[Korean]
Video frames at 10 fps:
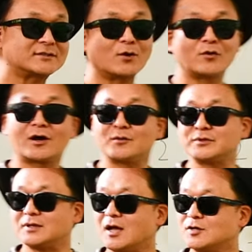
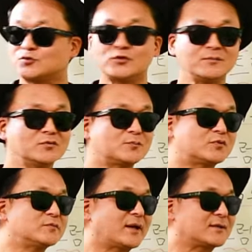올라가면
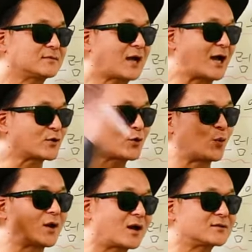수입물품의 가격이
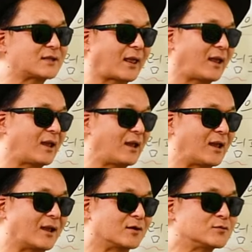
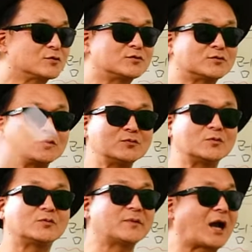올라가는데, 그럼 그
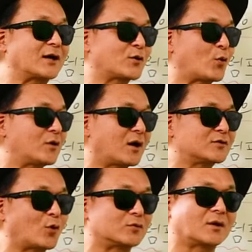수입물품의 가격이 올라가는
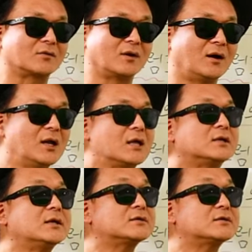건 어떡할 거야? 그래서